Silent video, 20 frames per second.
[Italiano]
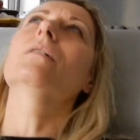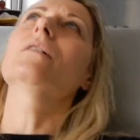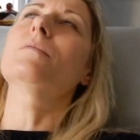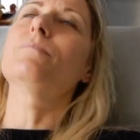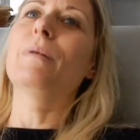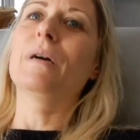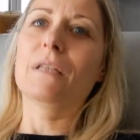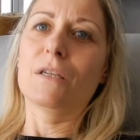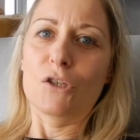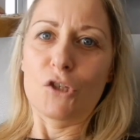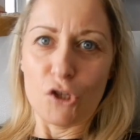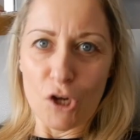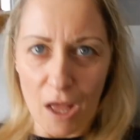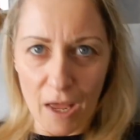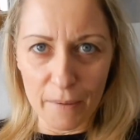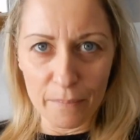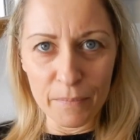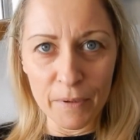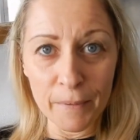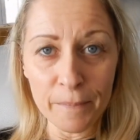
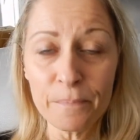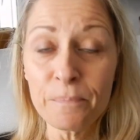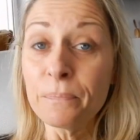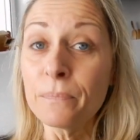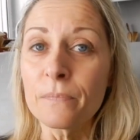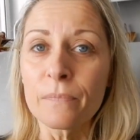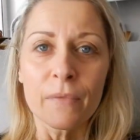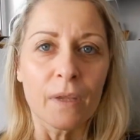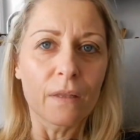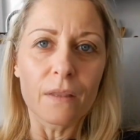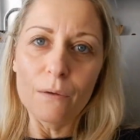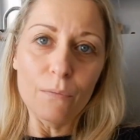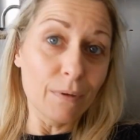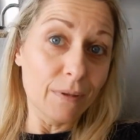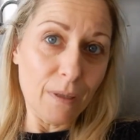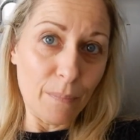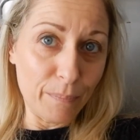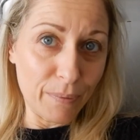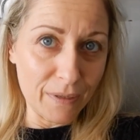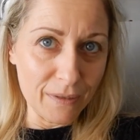sbatasciarmi, devo
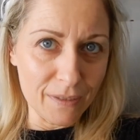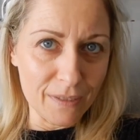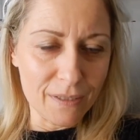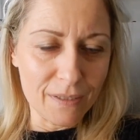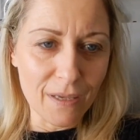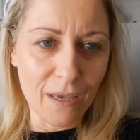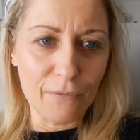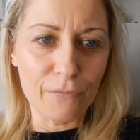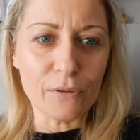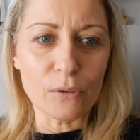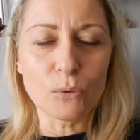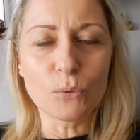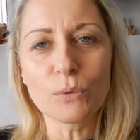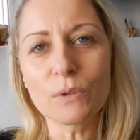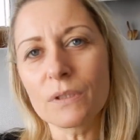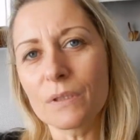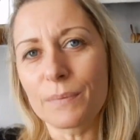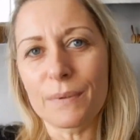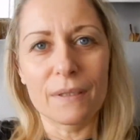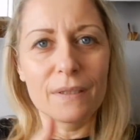andare a prendere Stefano,
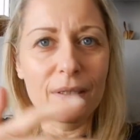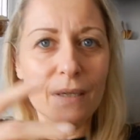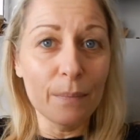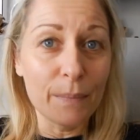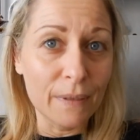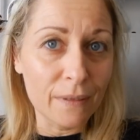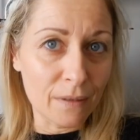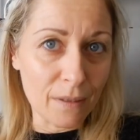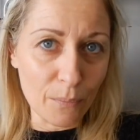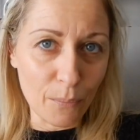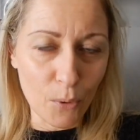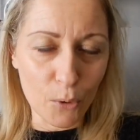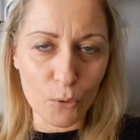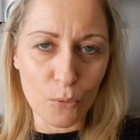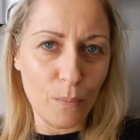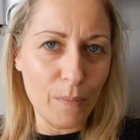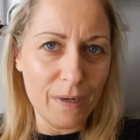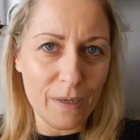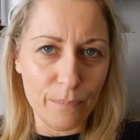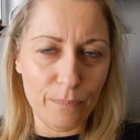quindi praticamente poi
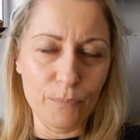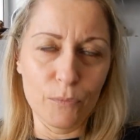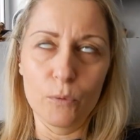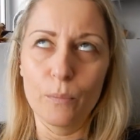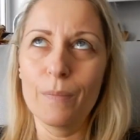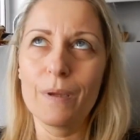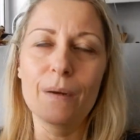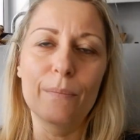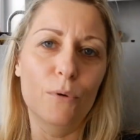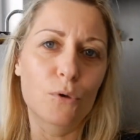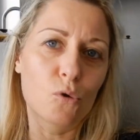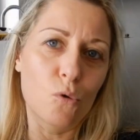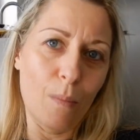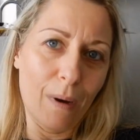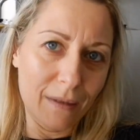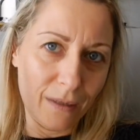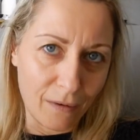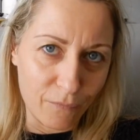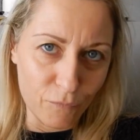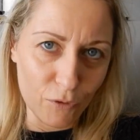non mi, non mi riposo
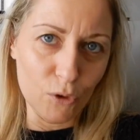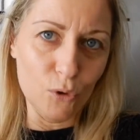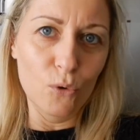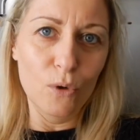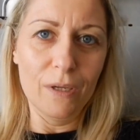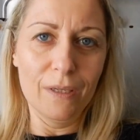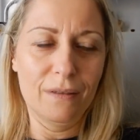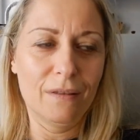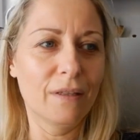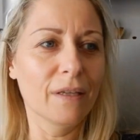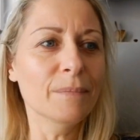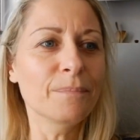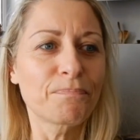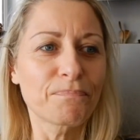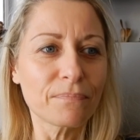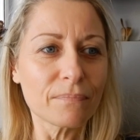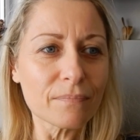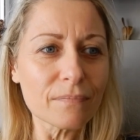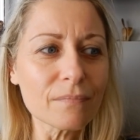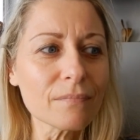mai, tra
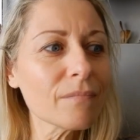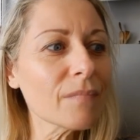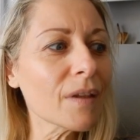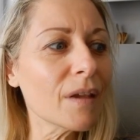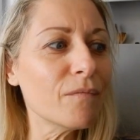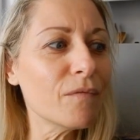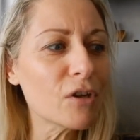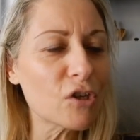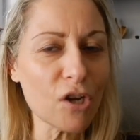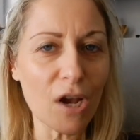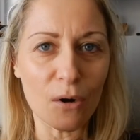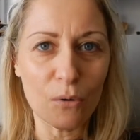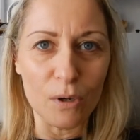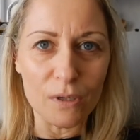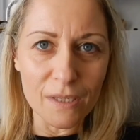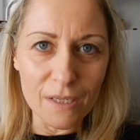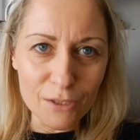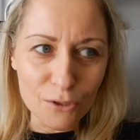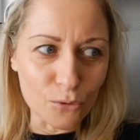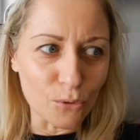virgolette. Invece ecco,
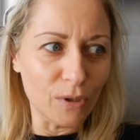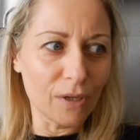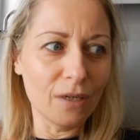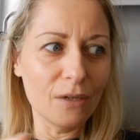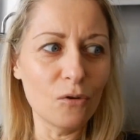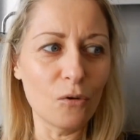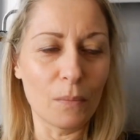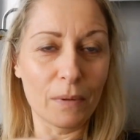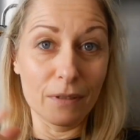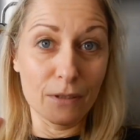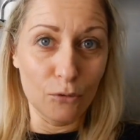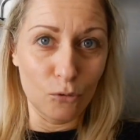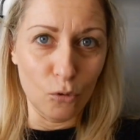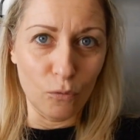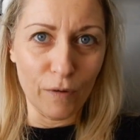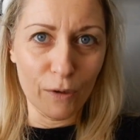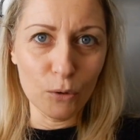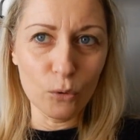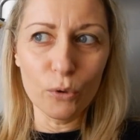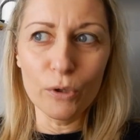adesso che Lillo mi ha
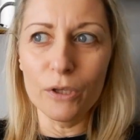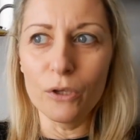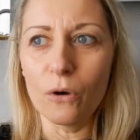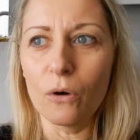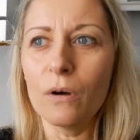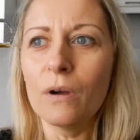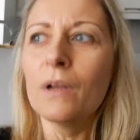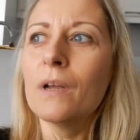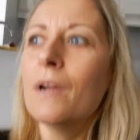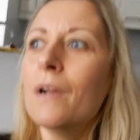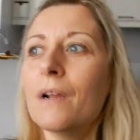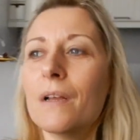detto vado io,